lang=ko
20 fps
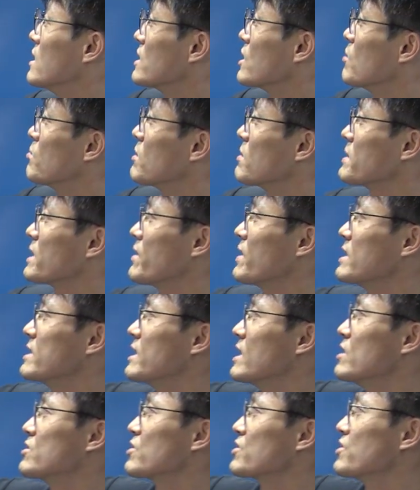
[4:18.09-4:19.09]
헌법에 나와
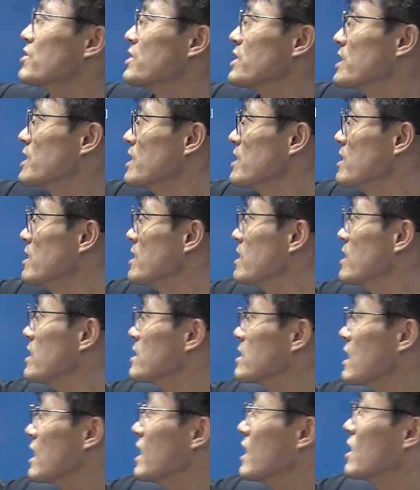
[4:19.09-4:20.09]
있나요, 정년이?
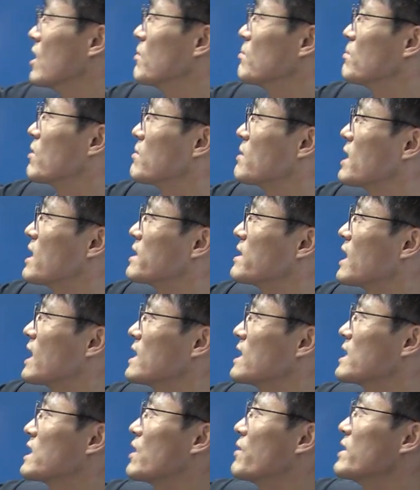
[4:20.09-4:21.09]
네, 헌법에
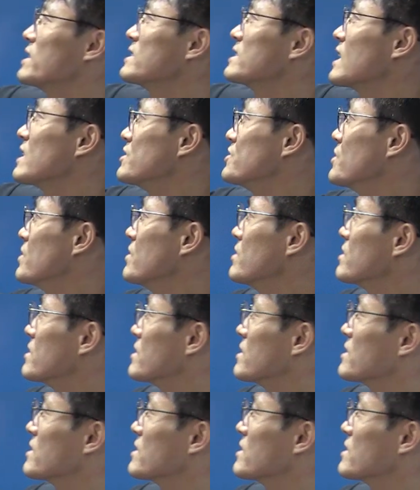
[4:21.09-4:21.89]
나이가 나와 있진 않죠.